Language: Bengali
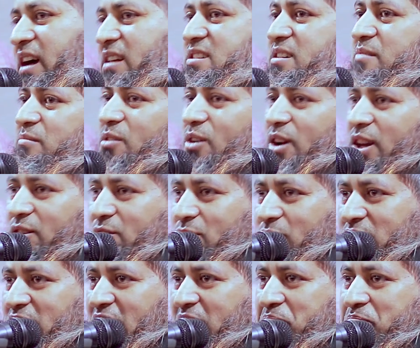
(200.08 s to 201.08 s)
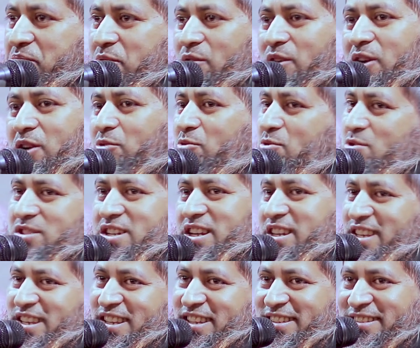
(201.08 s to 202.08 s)
আচ্ছা বলেন তো ডাকপিয়নের দোষটা
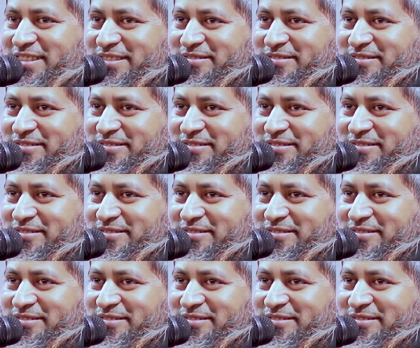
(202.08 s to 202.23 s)
কি